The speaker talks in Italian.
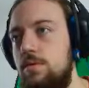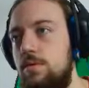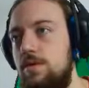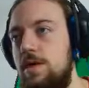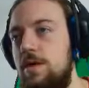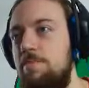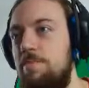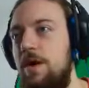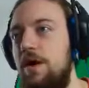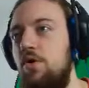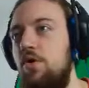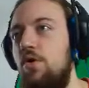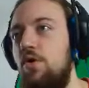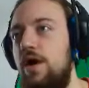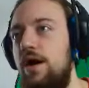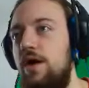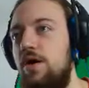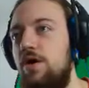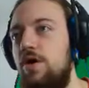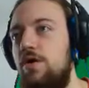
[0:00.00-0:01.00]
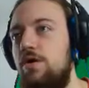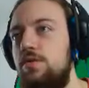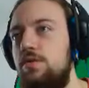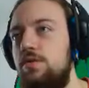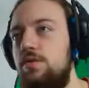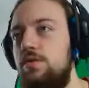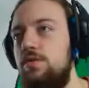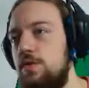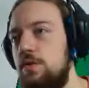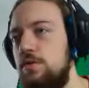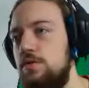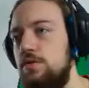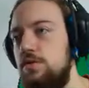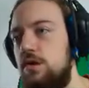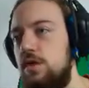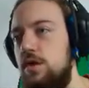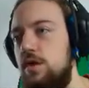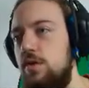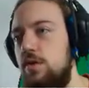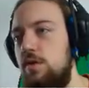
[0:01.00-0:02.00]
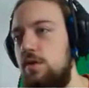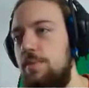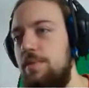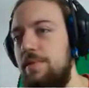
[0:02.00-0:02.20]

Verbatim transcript: Che paura ho. C'è una